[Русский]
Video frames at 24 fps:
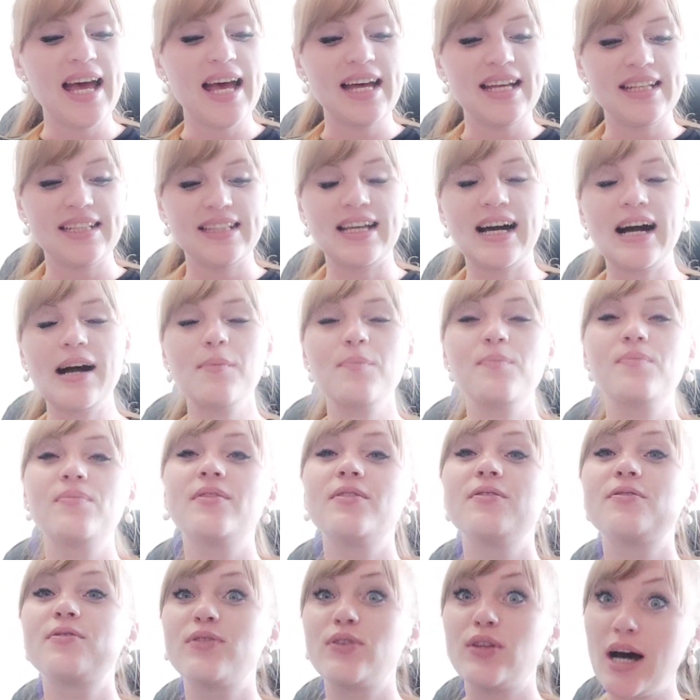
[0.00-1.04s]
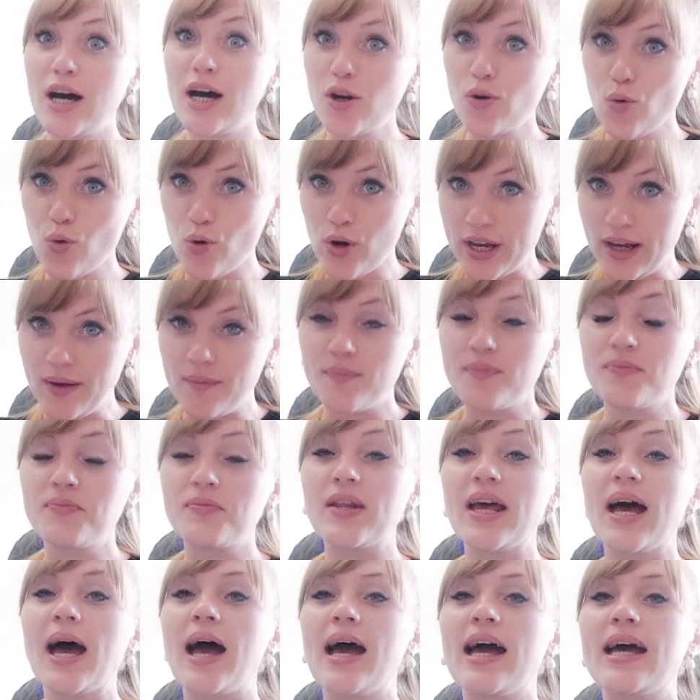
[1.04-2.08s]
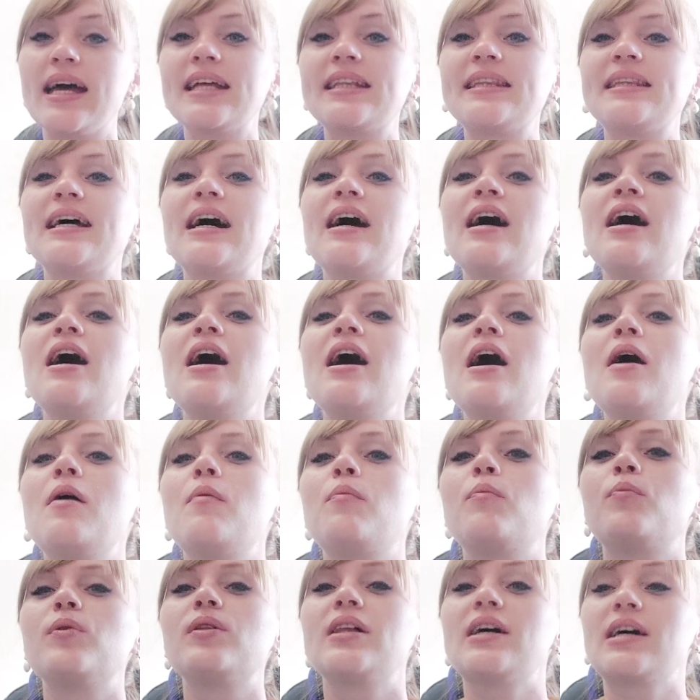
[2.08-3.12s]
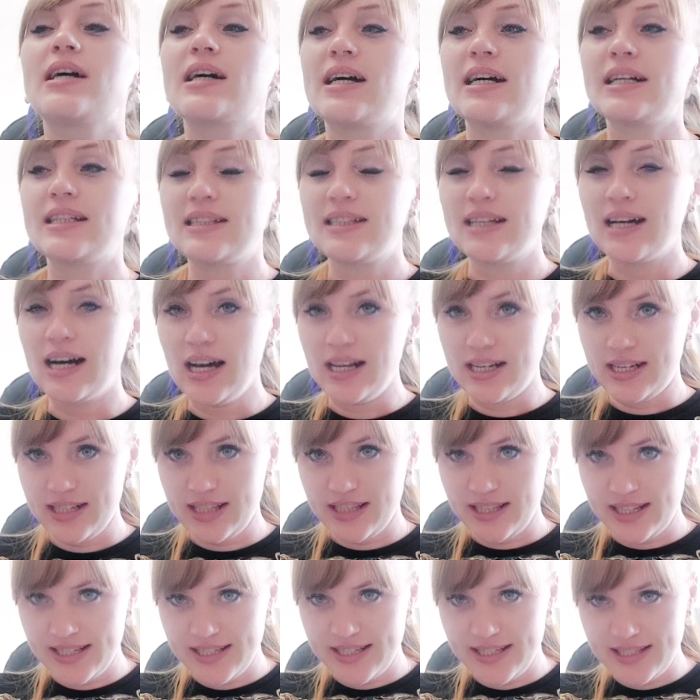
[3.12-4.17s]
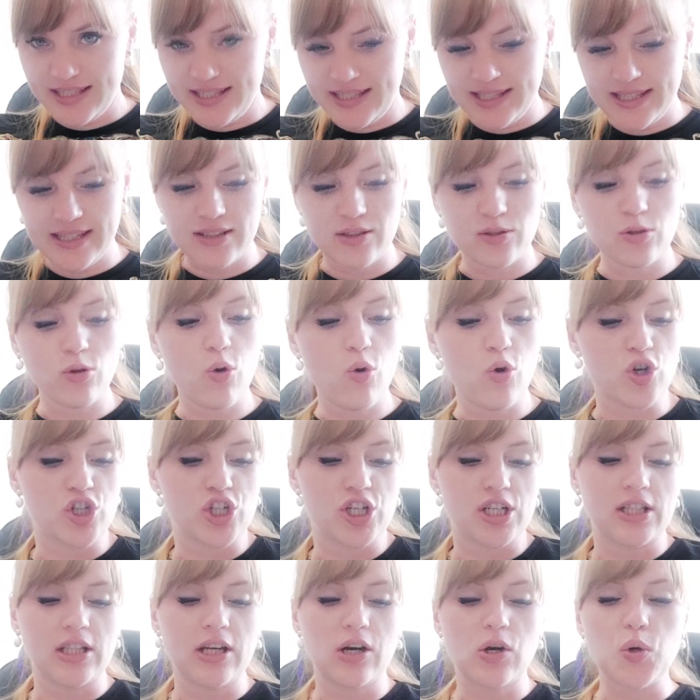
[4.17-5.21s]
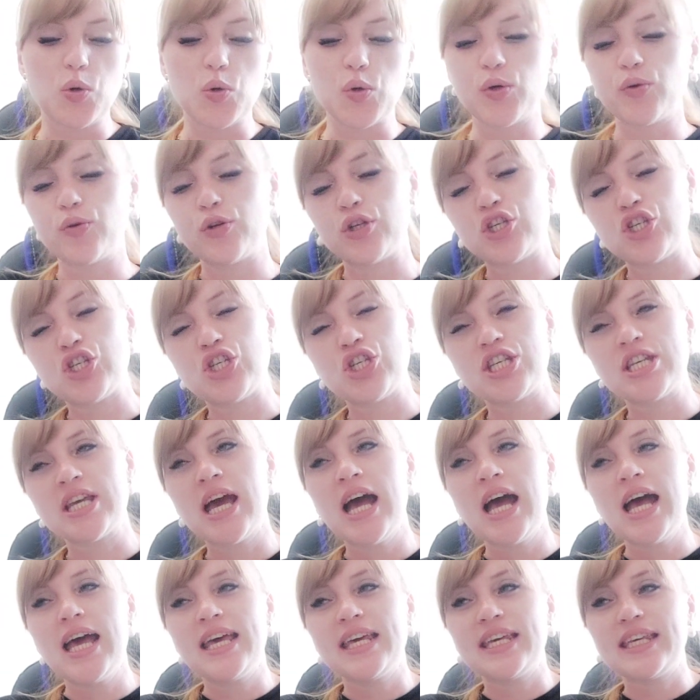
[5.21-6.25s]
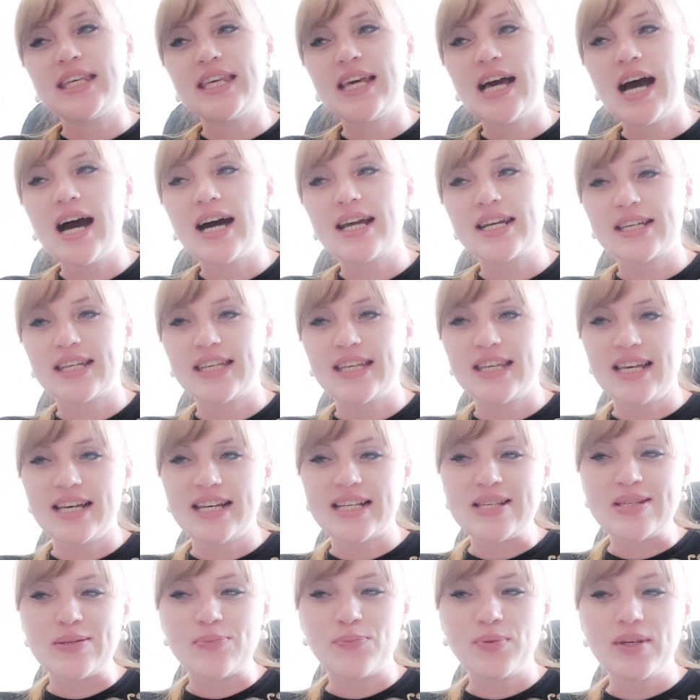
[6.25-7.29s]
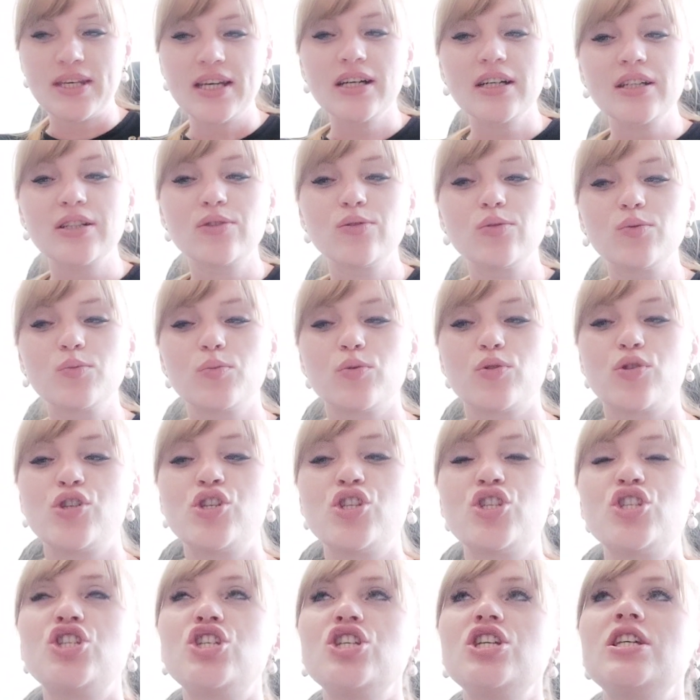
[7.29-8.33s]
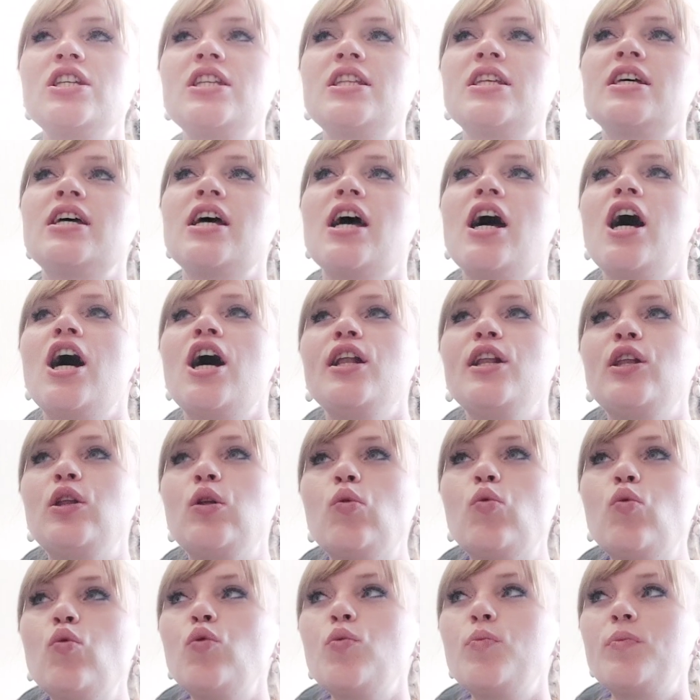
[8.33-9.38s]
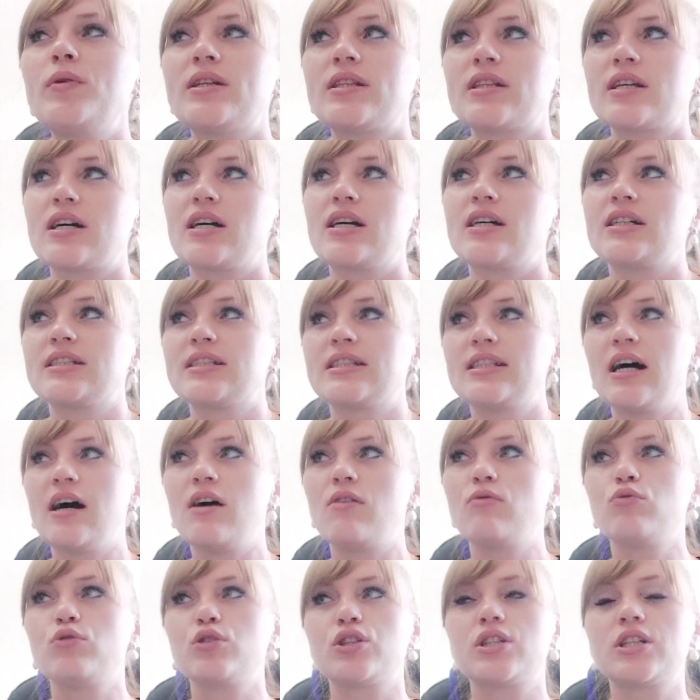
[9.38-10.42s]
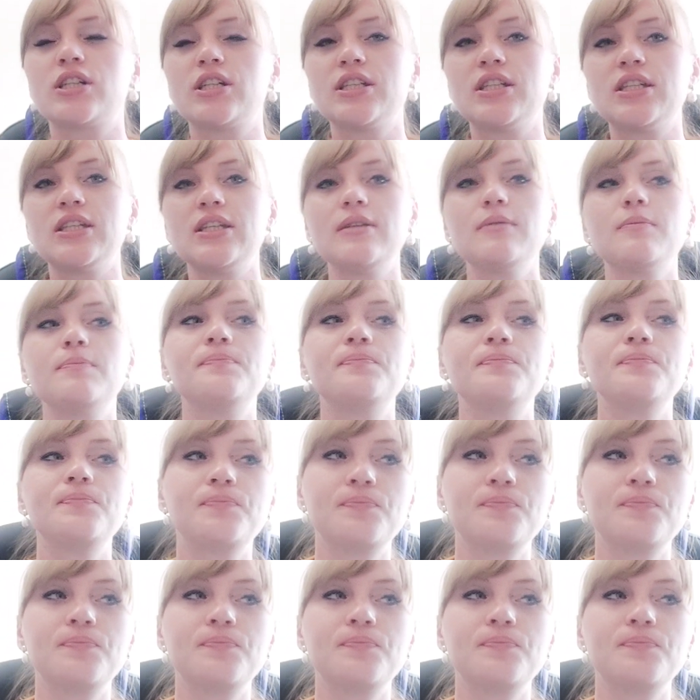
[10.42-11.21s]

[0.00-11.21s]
Да? Второе – это благодарность. Тоже такой очень яркий аспект, но мужчины любят, когда вот к ним